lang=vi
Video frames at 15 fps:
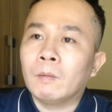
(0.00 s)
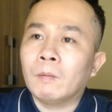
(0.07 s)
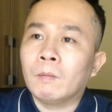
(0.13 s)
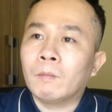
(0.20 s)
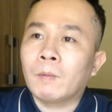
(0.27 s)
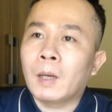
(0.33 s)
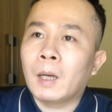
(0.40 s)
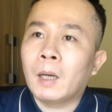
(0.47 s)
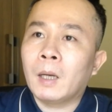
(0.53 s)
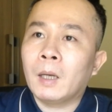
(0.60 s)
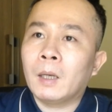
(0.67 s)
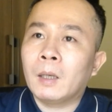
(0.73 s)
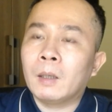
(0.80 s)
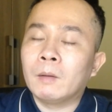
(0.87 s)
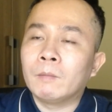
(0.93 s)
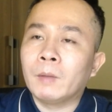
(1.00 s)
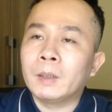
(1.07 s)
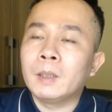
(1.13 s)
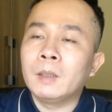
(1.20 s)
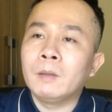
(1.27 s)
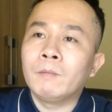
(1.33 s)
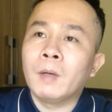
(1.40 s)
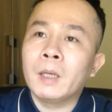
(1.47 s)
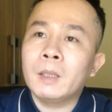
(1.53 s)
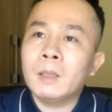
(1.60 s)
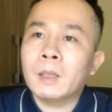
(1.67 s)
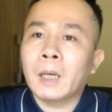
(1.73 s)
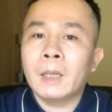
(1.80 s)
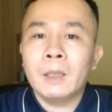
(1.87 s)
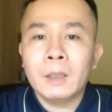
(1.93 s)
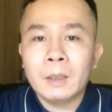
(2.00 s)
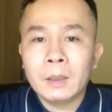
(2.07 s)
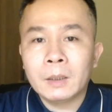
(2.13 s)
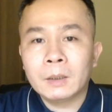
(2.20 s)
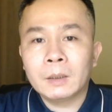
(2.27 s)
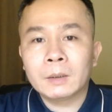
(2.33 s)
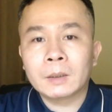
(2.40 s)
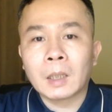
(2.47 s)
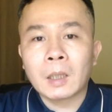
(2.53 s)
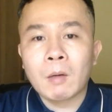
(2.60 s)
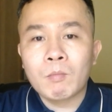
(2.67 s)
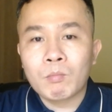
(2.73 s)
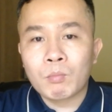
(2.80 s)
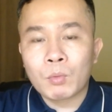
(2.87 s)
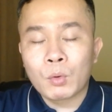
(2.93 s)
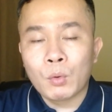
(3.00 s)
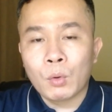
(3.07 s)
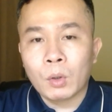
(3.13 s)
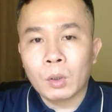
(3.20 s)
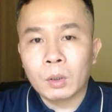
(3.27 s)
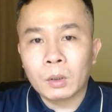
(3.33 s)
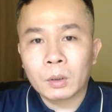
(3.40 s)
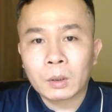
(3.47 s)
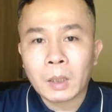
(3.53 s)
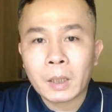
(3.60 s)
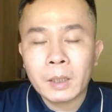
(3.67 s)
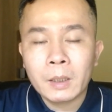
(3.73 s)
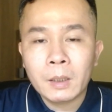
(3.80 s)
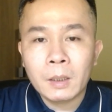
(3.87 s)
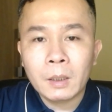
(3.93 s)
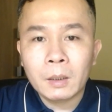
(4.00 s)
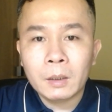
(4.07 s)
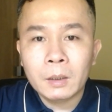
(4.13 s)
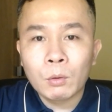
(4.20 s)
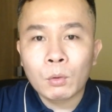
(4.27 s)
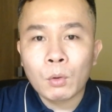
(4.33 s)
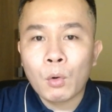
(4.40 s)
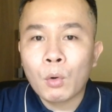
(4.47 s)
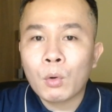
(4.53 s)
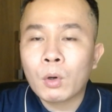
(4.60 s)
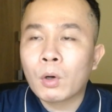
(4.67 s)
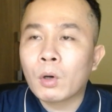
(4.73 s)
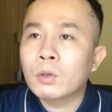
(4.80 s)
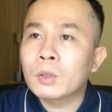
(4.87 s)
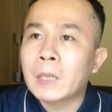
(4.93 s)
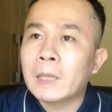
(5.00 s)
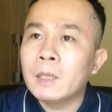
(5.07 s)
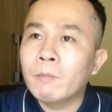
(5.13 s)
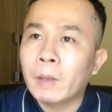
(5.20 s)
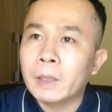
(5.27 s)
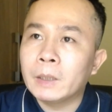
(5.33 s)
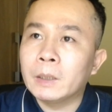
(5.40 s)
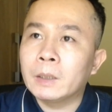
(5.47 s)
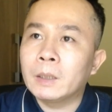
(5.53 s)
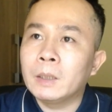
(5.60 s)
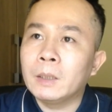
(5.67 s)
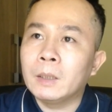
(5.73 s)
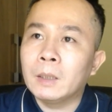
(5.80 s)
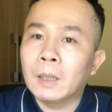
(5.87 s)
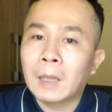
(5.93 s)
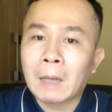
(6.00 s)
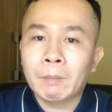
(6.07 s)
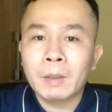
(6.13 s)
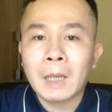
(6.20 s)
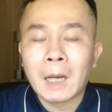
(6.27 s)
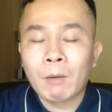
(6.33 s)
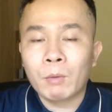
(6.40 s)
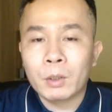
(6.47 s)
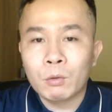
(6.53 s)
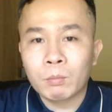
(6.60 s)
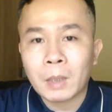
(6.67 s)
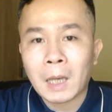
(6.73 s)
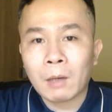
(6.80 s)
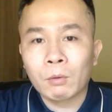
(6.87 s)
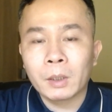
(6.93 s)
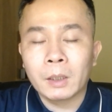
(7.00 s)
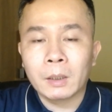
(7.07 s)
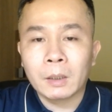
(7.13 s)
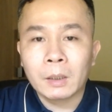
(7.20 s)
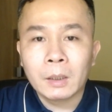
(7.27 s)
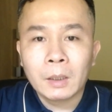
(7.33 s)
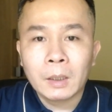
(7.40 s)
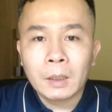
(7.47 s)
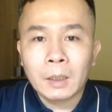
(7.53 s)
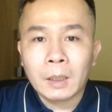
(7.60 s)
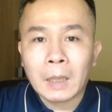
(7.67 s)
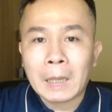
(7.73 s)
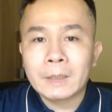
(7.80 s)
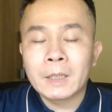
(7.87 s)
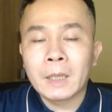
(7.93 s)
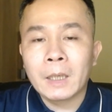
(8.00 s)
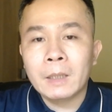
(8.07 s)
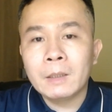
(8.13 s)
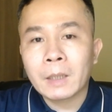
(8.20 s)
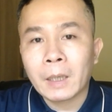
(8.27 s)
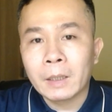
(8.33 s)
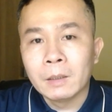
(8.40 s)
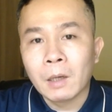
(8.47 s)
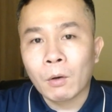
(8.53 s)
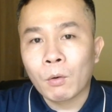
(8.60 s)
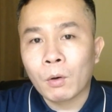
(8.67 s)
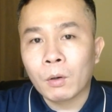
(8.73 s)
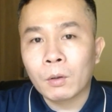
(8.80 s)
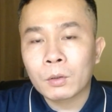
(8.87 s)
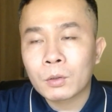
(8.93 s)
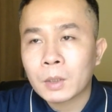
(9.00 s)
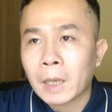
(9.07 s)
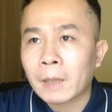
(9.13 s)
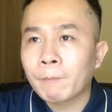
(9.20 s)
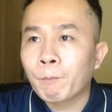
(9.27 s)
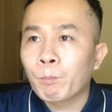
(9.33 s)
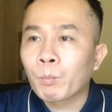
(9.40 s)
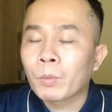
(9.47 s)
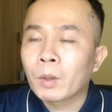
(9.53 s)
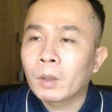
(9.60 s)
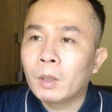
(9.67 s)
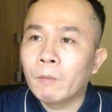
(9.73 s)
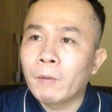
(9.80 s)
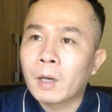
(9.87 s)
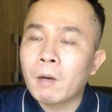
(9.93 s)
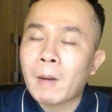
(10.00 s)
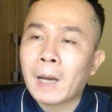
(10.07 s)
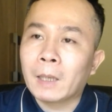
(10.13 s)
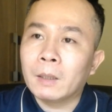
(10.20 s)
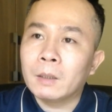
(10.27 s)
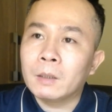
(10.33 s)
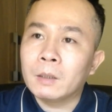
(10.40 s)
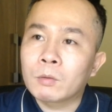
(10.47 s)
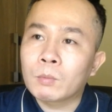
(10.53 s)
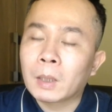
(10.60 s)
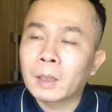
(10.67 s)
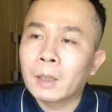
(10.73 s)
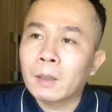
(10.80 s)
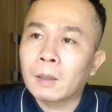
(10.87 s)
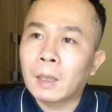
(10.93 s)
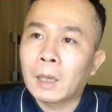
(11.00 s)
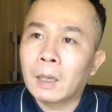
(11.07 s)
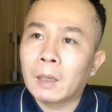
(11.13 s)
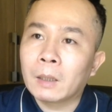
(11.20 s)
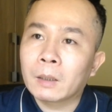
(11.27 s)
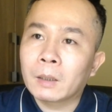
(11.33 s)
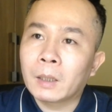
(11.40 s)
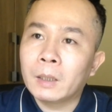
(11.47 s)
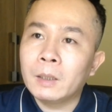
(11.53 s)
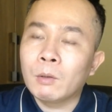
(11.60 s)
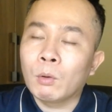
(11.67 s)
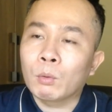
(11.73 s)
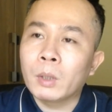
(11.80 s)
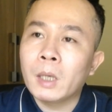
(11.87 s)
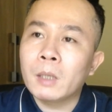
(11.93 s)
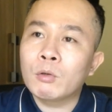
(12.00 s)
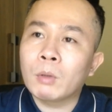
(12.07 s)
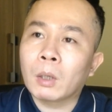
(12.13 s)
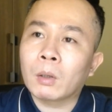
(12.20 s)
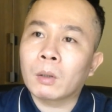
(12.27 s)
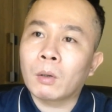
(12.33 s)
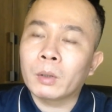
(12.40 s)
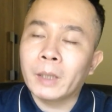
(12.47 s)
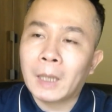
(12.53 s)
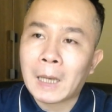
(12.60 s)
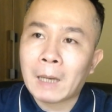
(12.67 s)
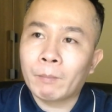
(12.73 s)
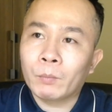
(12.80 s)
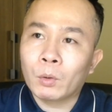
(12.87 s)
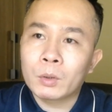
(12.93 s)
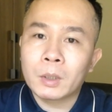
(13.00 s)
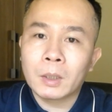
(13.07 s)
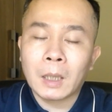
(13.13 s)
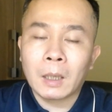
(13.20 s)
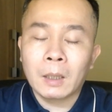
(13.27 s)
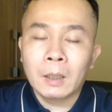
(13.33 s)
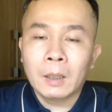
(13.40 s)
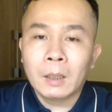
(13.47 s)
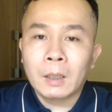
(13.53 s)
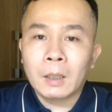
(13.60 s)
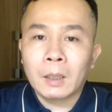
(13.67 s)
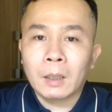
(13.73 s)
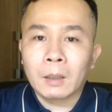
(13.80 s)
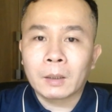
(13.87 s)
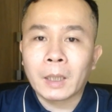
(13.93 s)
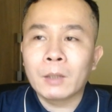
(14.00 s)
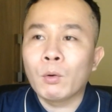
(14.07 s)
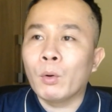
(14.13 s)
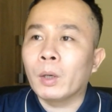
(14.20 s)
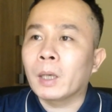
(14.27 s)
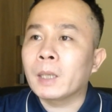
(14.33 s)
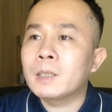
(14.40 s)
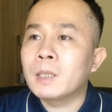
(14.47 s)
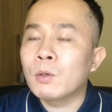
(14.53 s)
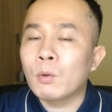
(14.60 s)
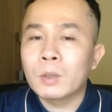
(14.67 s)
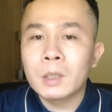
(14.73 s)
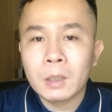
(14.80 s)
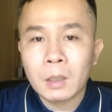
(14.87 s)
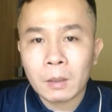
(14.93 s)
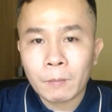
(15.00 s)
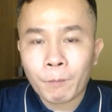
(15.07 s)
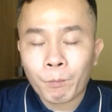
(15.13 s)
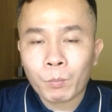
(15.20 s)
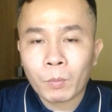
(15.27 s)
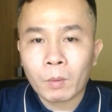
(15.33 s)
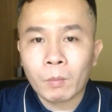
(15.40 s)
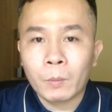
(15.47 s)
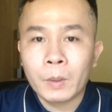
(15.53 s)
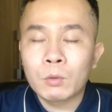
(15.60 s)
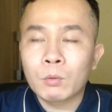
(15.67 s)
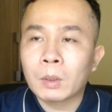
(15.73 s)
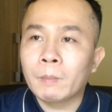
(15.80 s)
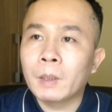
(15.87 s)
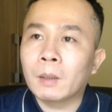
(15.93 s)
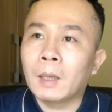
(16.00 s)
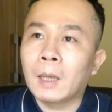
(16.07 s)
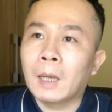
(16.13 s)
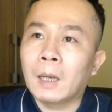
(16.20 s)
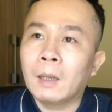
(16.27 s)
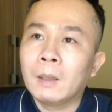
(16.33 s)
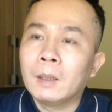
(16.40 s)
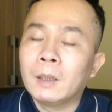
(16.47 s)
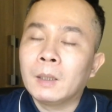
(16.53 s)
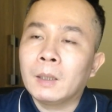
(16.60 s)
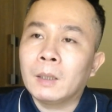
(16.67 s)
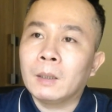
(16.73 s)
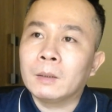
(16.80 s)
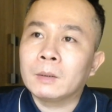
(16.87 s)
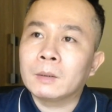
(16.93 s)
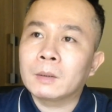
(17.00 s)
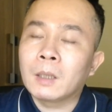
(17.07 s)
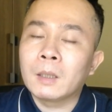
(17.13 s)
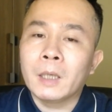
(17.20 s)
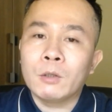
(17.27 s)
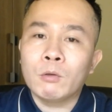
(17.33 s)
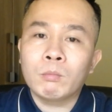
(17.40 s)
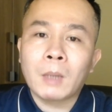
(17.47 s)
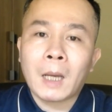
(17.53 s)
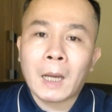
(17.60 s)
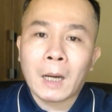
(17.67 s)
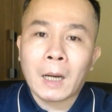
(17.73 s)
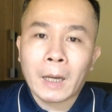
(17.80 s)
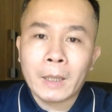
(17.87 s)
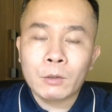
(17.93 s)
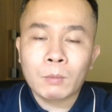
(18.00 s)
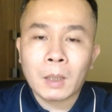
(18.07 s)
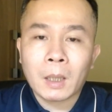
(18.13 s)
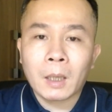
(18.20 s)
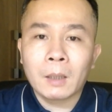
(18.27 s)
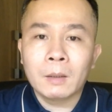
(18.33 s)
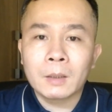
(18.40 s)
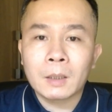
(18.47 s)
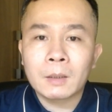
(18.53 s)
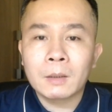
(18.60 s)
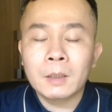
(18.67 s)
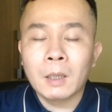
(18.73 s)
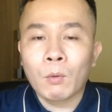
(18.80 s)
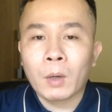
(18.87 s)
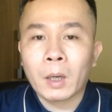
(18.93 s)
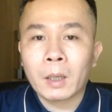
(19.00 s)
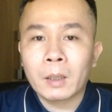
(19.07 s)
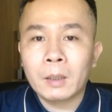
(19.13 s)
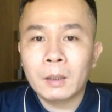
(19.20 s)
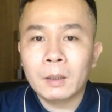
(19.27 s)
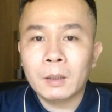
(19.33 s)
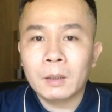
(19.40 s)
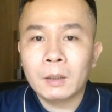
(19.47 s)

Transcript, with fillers: Và vậy thì với những cái uh, tác động của các cái yếu tố goitrogen như vậy thì làm thế nào để chúng ta có thể hạn chế những cái ảnh hưởng của goitrogen. Thì về cơ bản thì ta thấy là cái điều đầu tiên chúng ta có thể làm đó chính là thay đổi các chế độ dinh dưỡng. Bởi vì chúng ta biết là cơ thể chúng ta hàng ngày chúng ta cần rất nhiều các cái